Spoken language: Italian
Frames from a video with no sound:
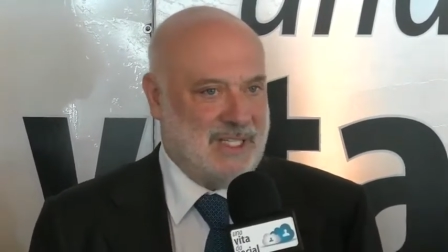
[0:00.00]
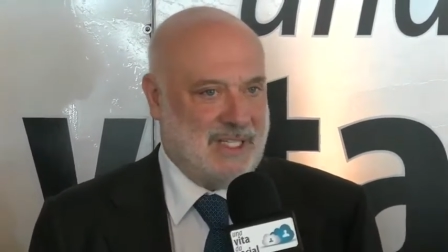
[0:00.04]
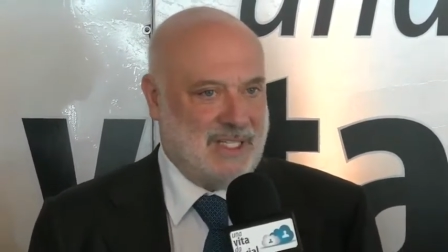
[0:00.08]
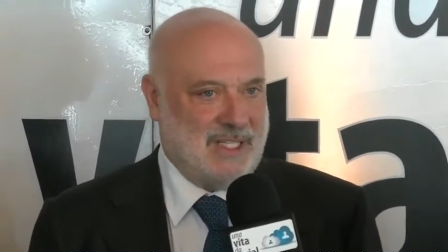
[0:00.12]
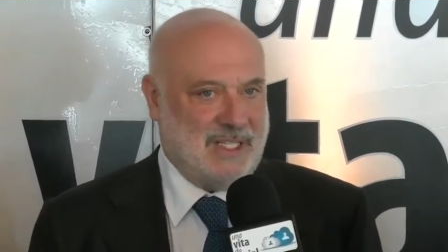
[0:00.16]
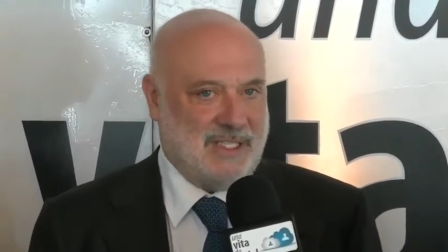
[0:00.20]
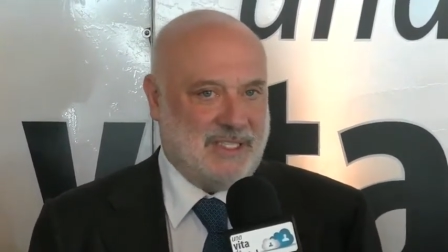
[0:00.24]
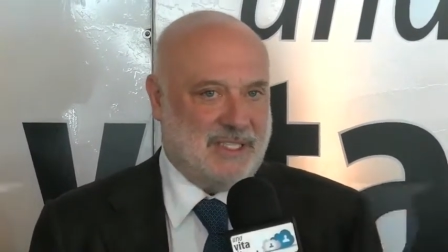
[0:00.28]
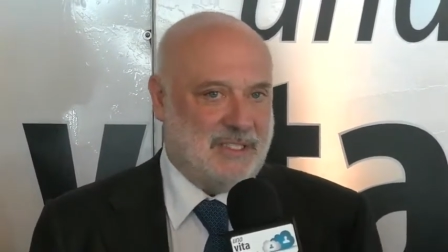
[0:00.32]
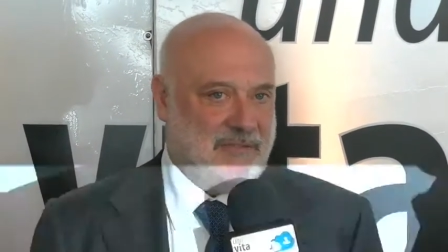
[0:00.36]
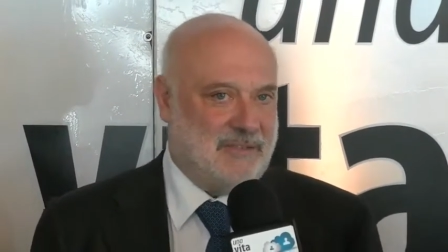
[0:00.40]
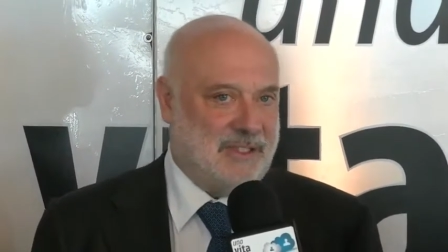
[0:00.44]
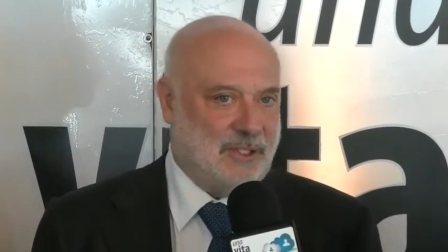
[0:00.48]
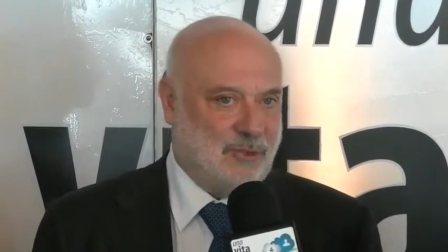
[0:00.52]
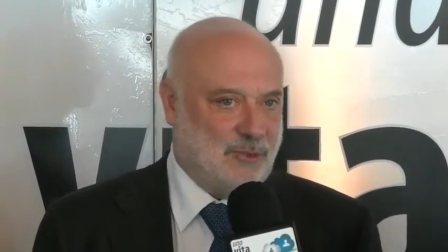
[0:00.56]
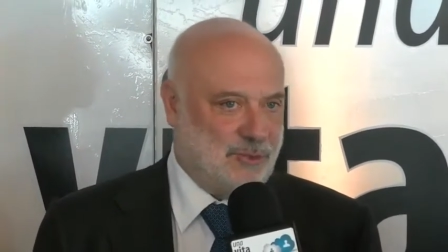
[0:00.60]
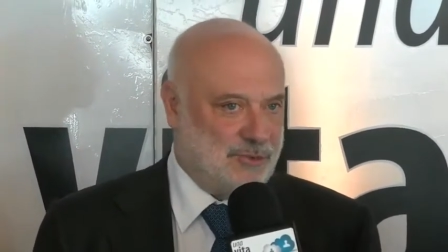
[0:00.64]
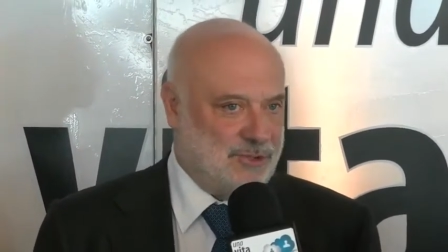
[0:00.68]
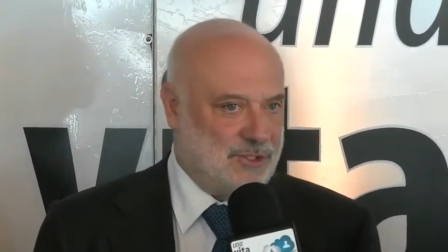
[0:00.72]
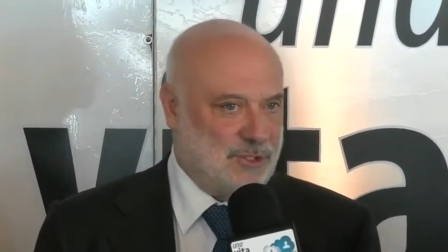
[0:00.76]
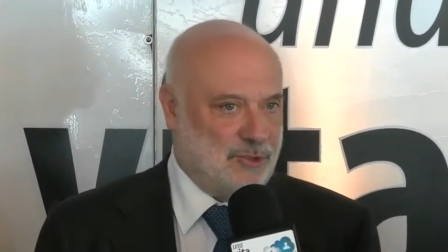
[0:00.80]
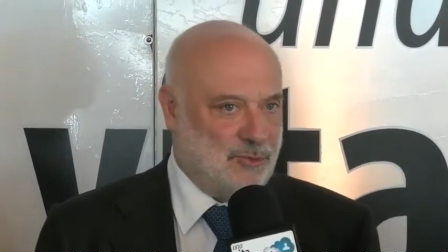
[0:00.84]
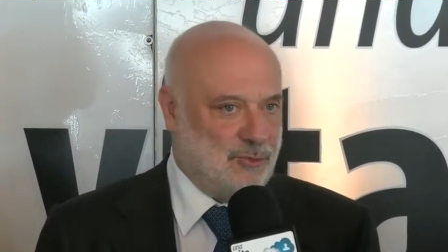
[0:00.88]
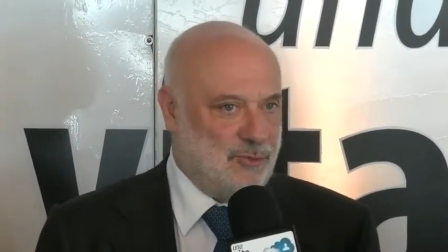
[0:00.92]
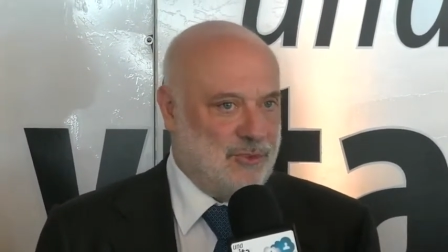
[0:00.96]
che deve
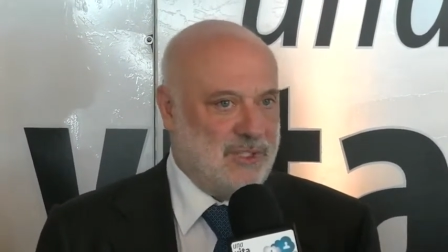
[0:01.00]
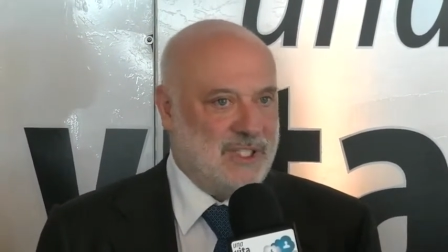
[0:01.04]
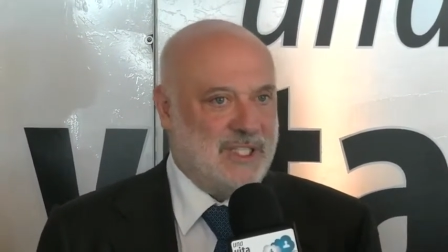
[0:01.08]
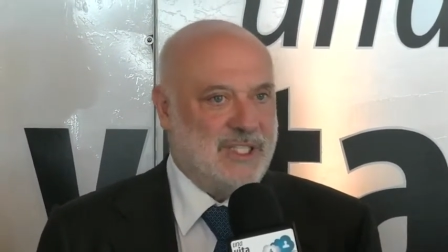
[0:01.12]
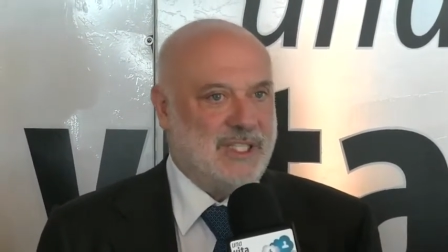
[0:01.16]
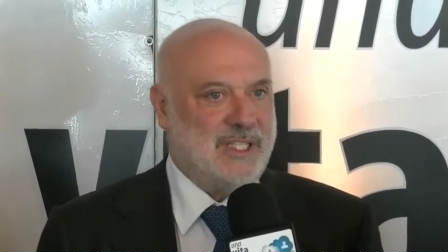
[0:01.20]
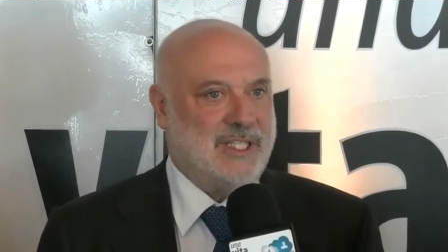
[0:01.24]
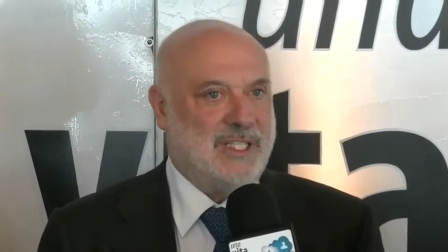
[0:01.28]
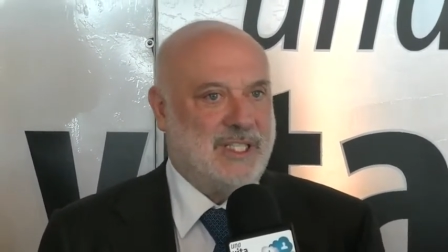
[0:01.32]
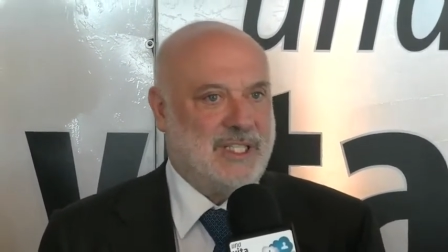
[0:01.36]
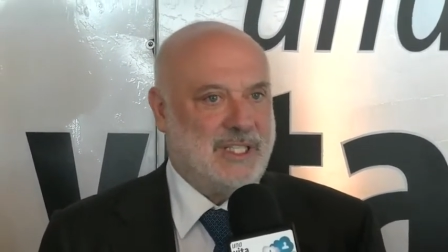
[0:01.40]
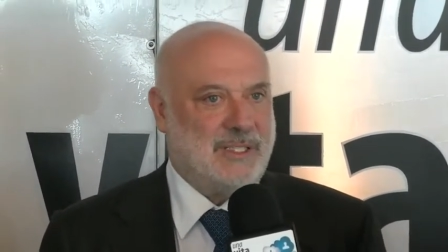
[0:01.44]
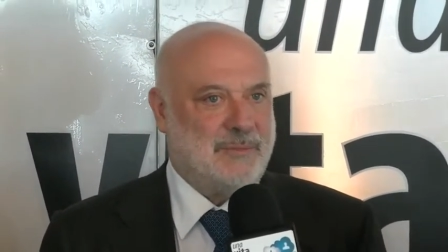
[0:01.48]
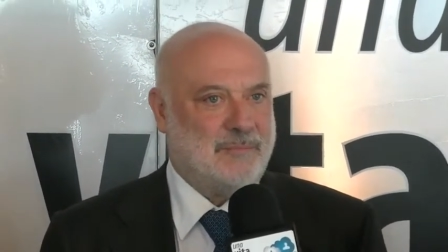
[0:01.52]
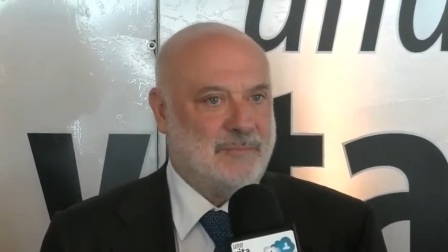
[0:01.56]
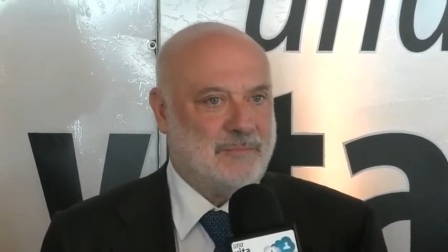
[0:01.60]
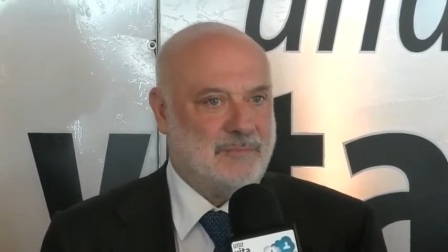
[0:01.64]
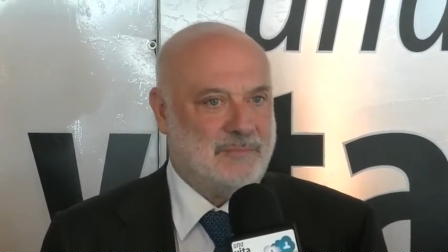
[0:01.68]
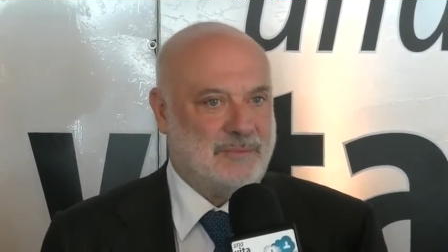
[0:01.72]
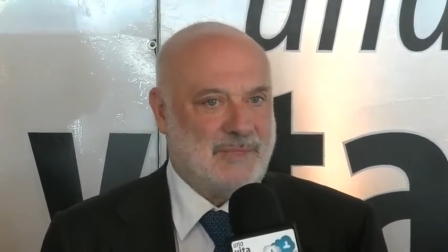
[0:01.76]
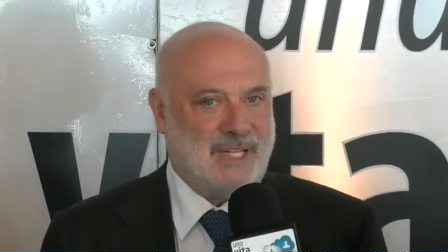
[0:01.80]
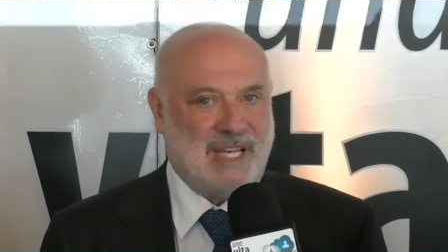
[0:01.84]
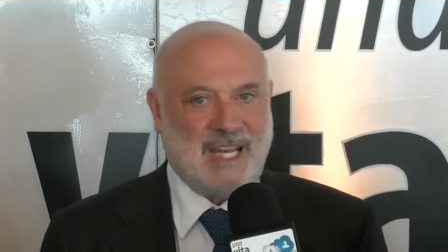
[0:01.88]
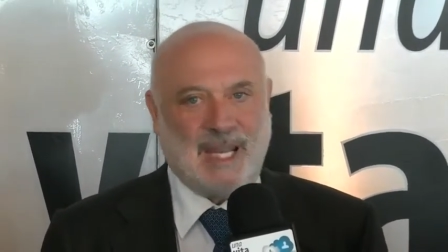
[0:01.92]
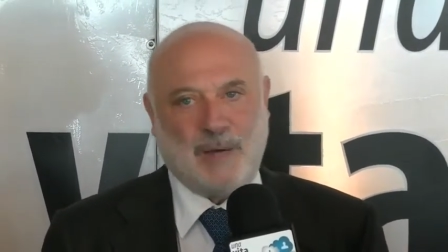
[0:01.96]
costituire
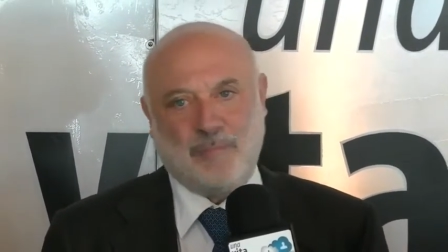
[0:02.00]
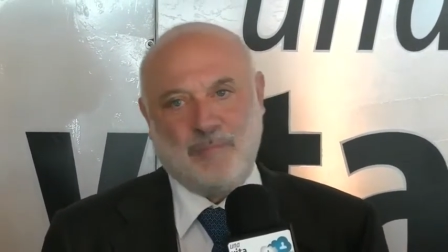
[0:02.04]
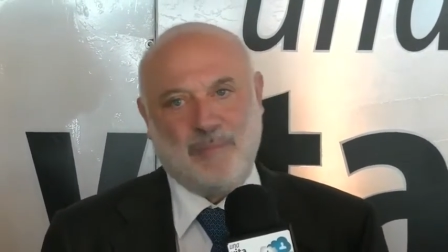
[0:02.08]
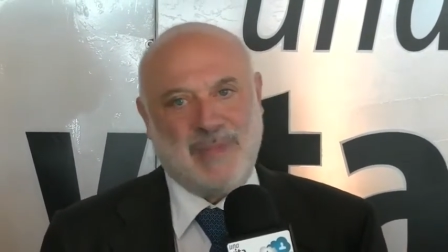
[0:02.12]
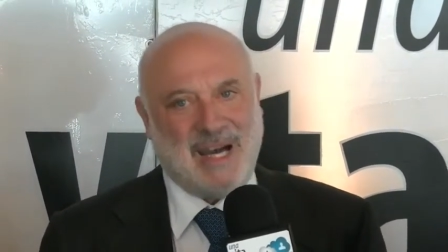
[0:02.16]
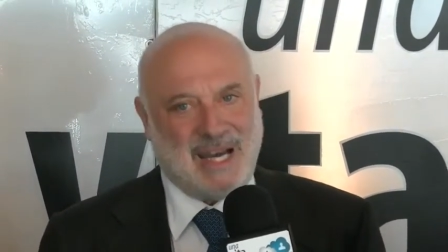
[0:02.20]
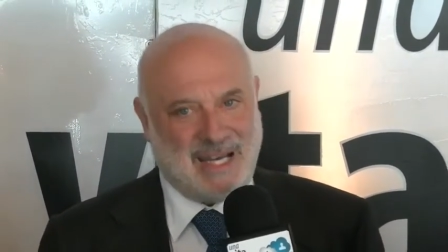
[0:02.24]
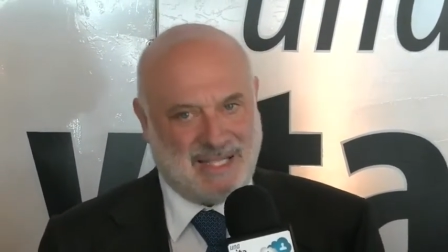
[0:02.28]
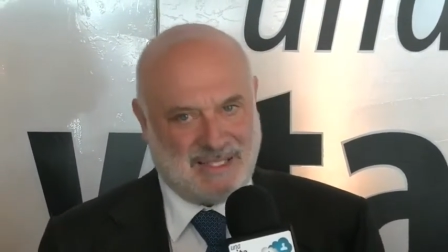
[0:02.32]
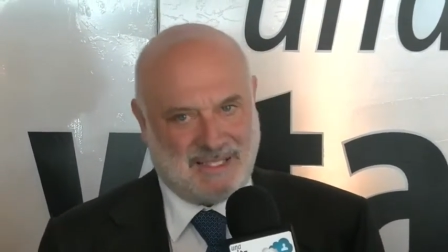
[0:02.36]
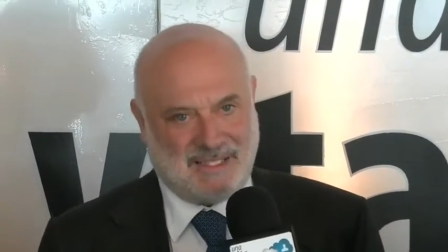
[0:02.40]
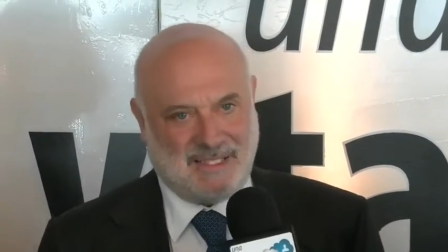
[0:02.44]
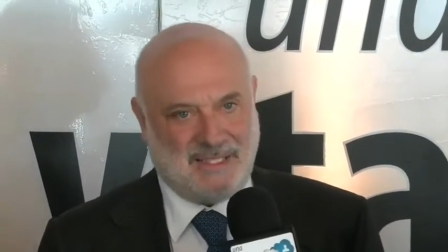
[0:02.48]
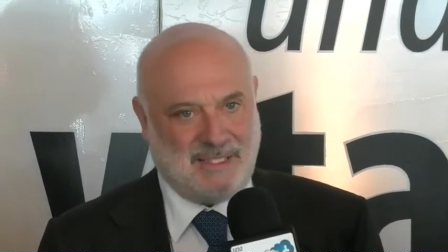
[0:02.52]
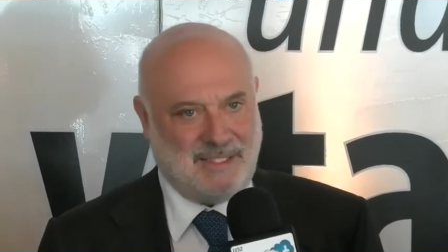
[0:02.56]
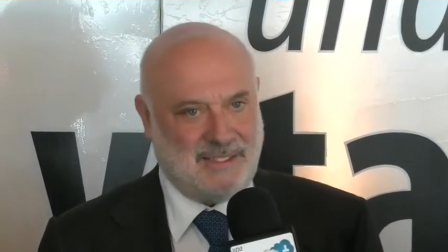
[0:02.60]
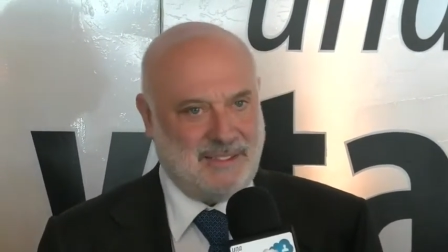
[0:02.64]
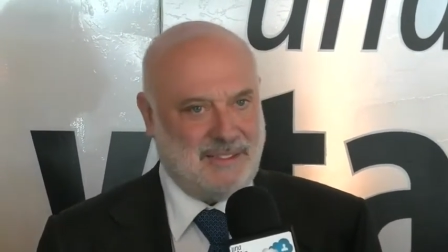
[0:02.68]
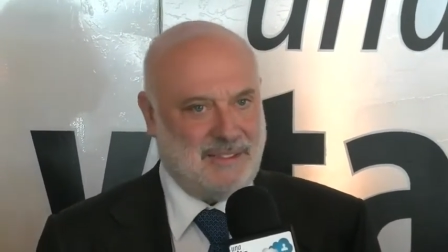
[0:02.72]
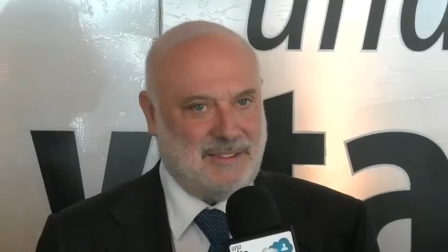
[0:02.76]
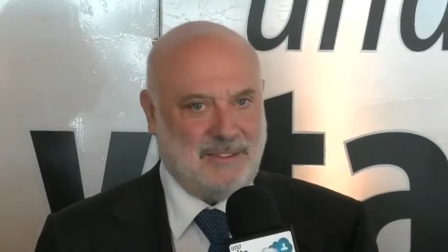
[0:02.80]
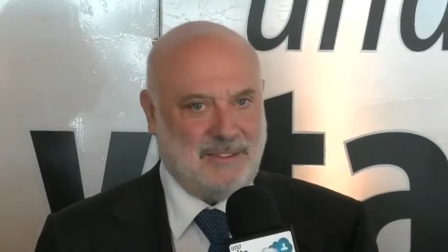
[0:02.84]
la base